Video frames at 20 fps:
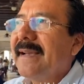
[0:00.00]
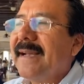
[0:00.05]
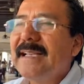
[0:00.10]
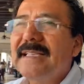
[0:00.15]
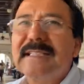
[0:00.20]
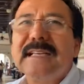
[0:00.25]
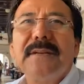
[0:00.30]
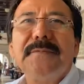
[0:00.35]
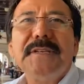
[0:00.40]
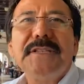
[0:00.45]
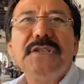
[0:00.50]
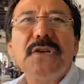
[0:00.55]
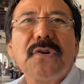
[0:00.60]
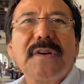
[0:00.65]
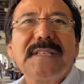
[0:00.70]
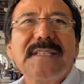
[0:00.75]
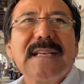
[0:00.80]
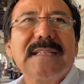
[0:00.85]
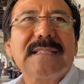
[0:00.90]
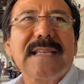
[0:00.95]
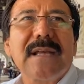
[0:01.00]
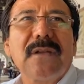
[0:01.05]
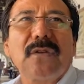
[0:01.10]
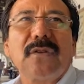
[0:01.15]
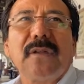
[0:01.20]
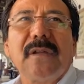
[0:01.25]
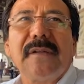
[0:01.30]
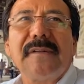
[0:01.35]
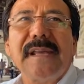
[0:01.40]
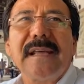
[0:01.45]
el servicio que se ha
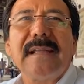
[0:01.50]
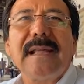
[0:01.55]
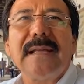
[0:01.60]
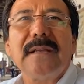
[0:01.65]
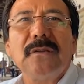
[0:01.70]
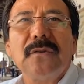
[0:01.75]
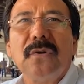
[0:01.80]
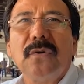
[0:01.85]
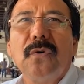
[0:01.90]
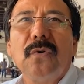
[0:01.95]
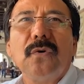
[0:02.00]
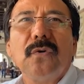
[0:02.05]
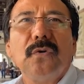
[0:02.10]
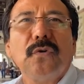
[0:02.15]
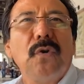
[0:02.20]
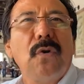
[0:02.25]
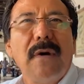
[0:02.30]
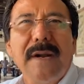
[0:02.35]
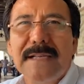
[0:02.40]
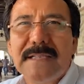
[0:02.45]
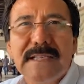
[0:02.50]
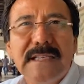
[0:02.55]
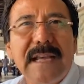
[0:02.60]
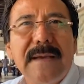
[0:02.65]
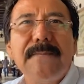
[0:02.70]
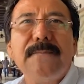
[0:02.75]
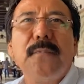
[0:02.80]
estado todavía dando no al 100%.